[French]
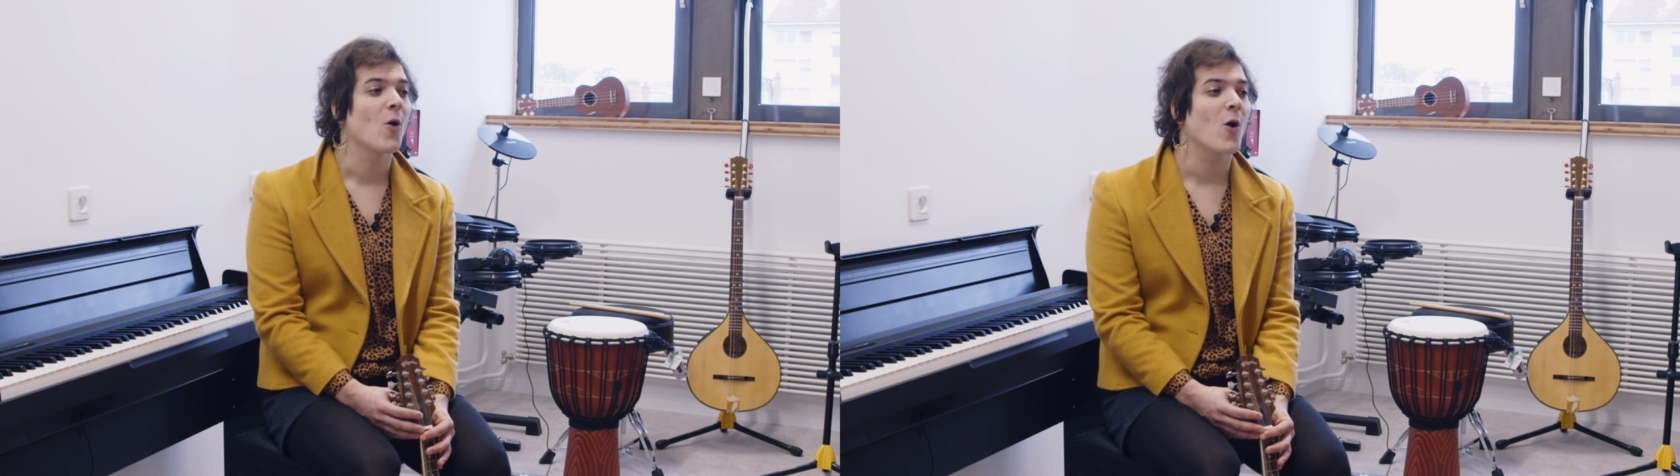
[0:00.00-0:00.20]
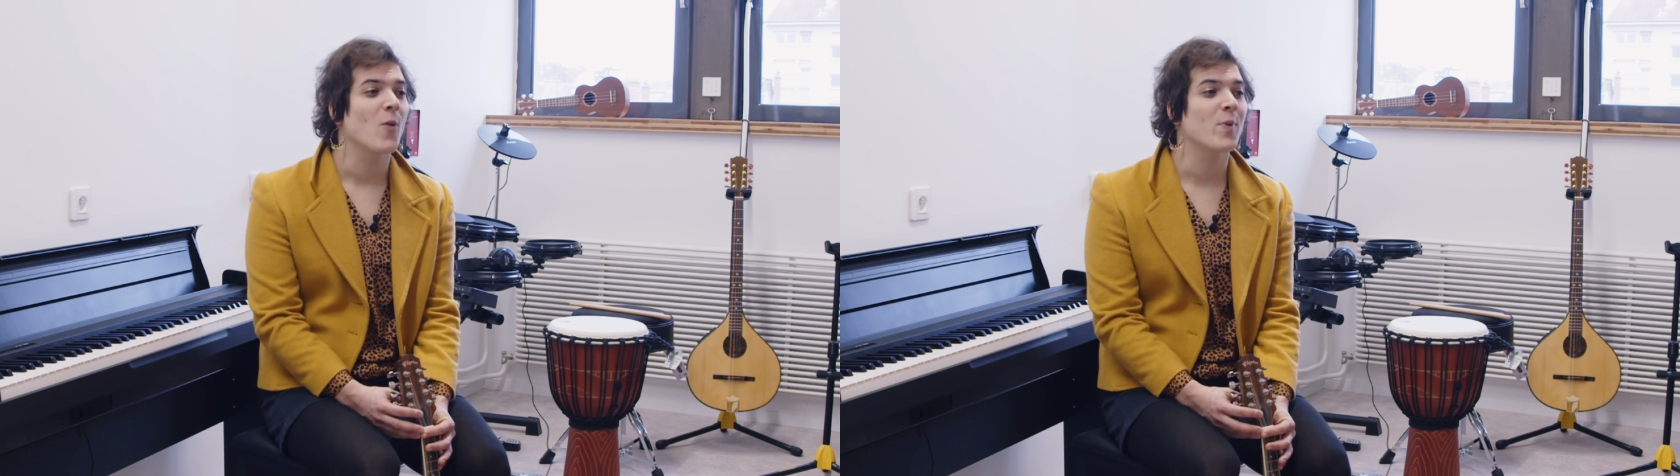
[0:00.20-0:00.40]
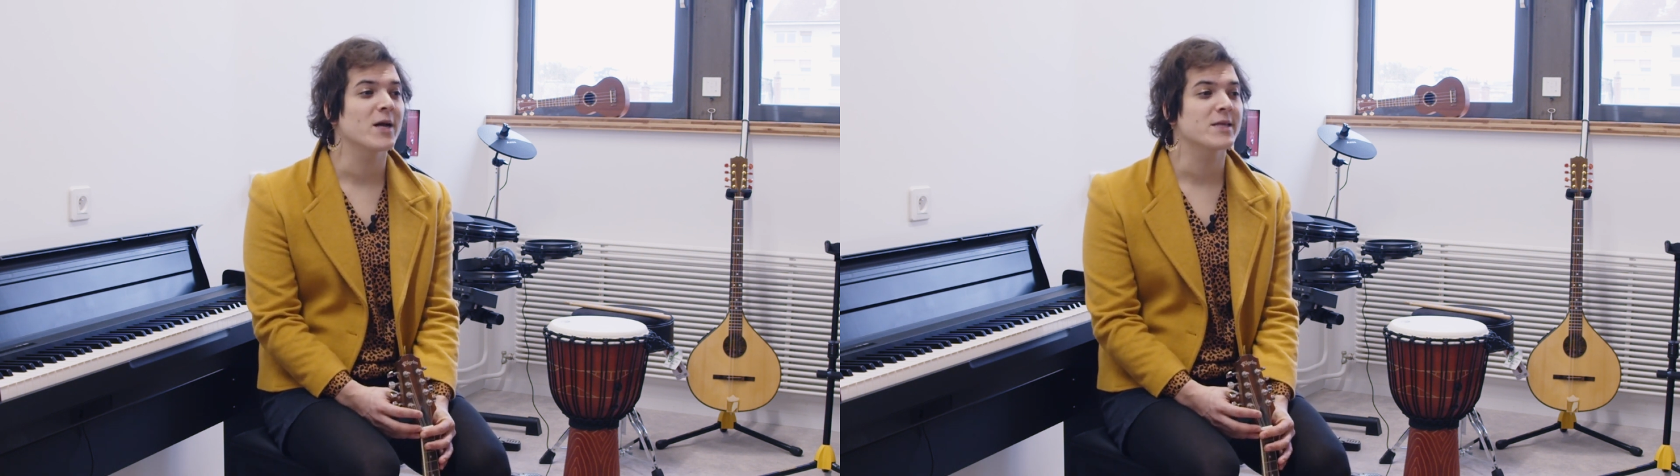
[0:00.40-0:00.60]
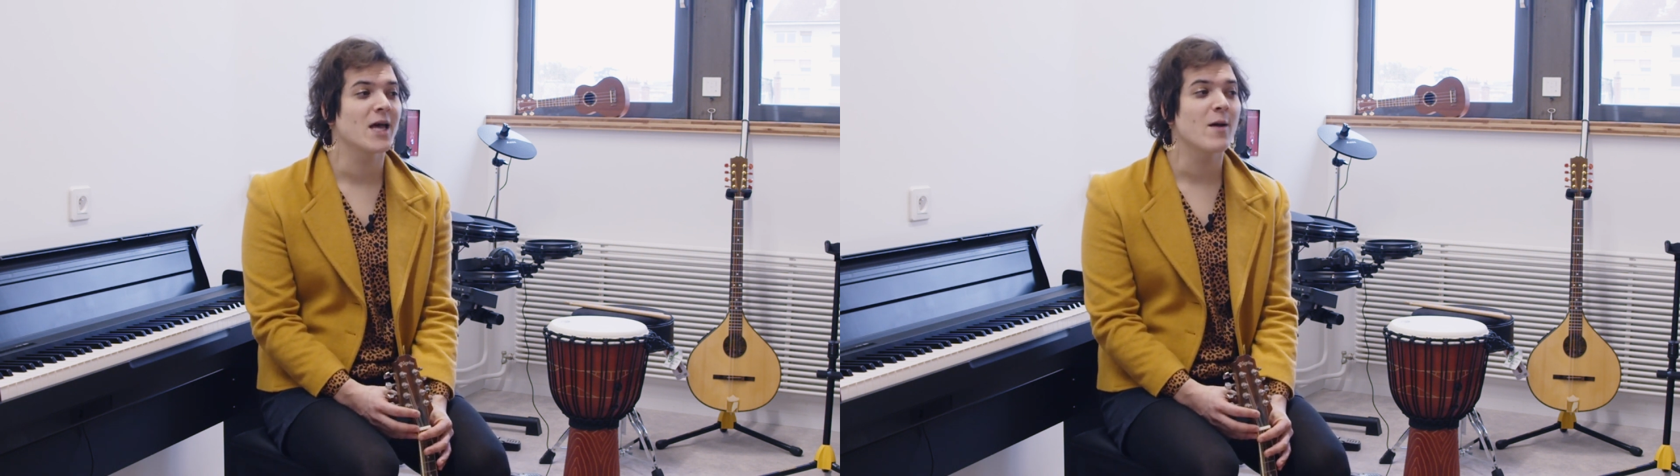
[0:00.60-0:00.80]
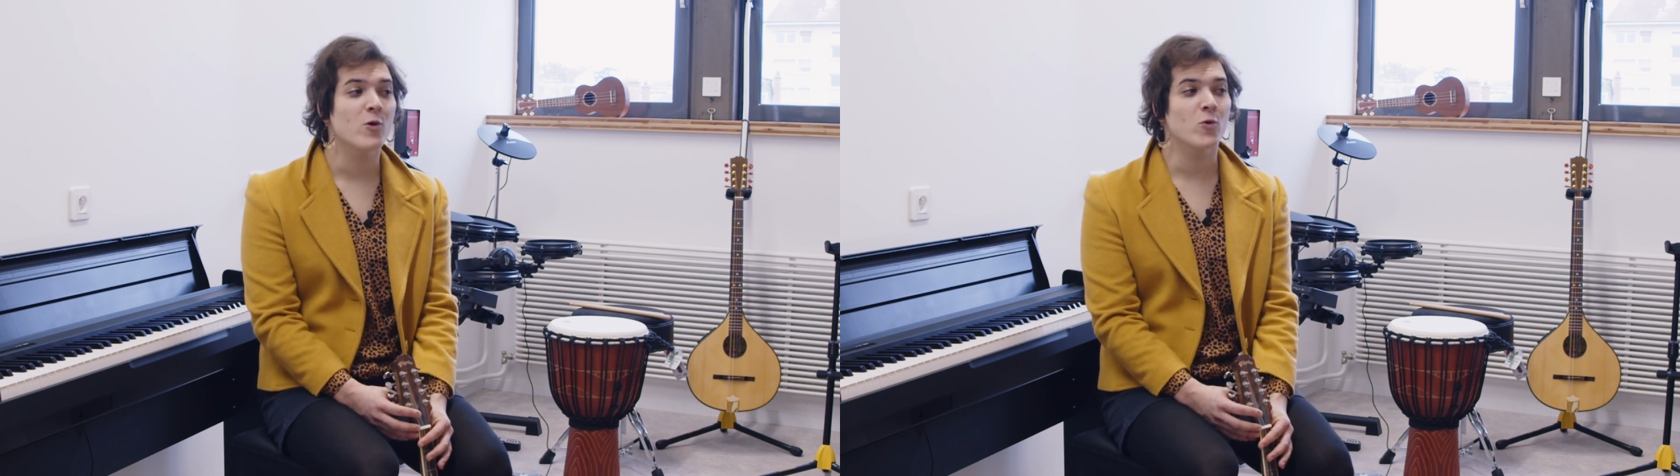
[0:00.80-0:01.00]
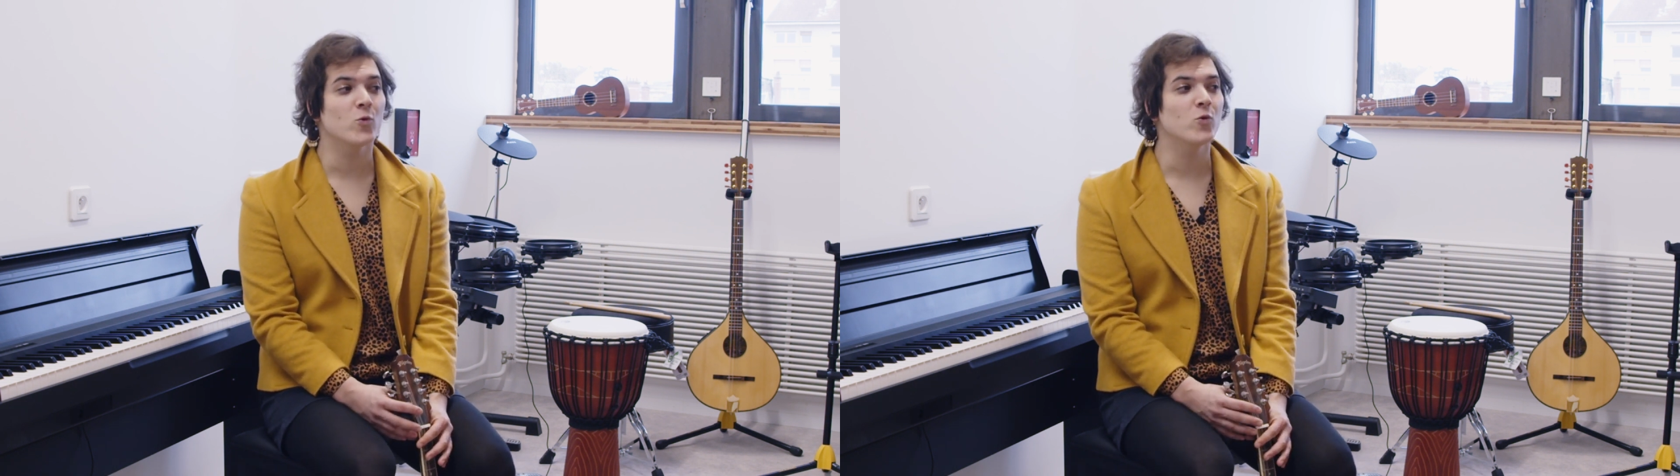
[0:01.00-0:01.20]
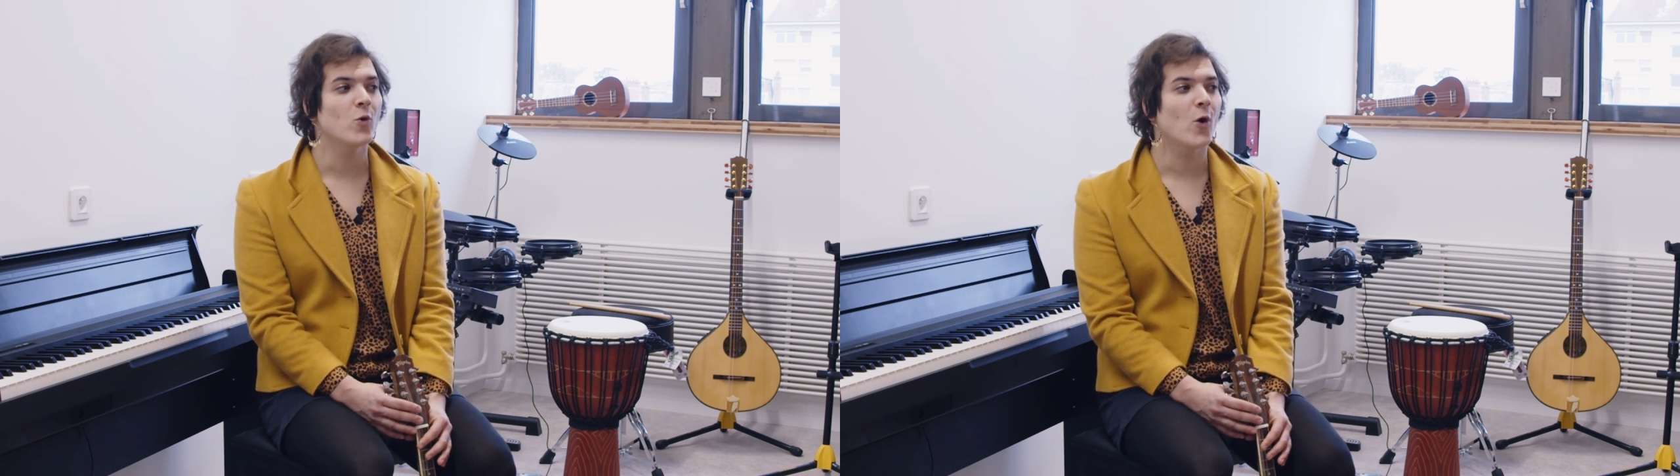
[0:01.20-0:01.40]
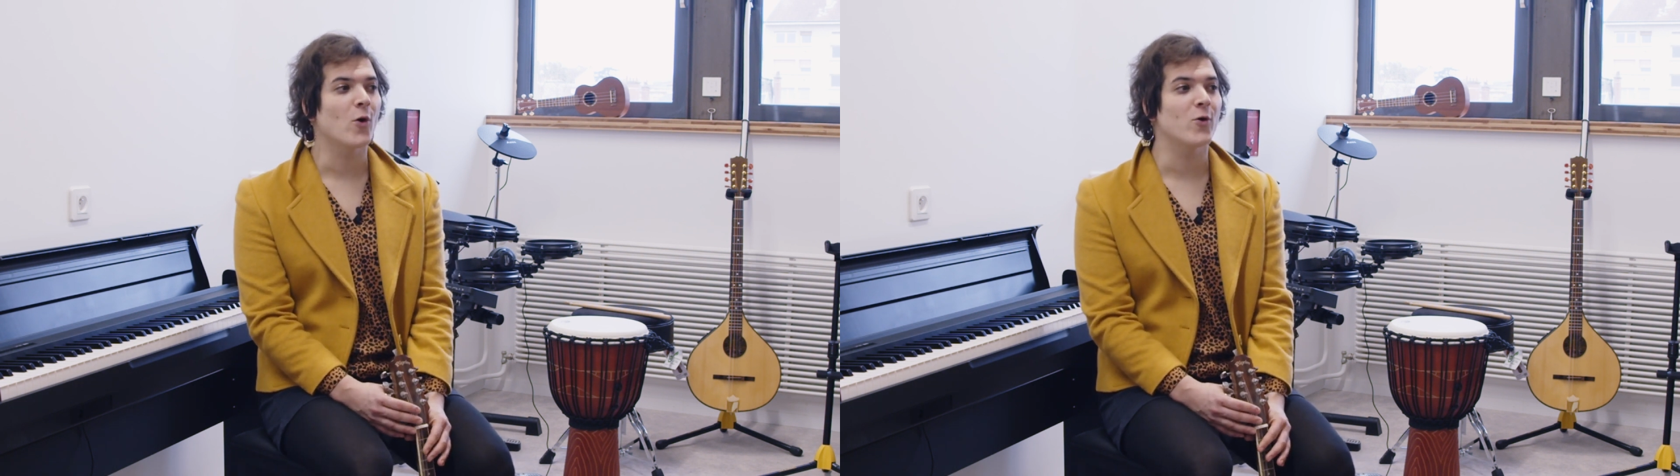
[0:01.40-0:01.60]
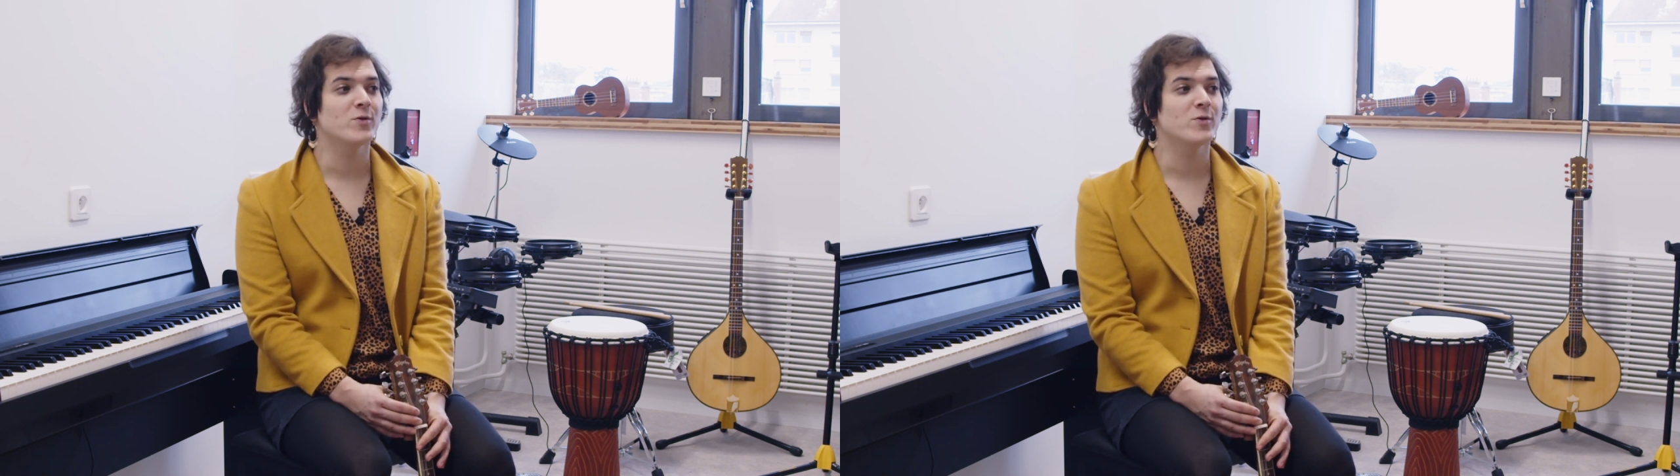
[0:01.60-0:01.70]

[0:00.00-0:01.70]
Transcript: empruntables ou euh,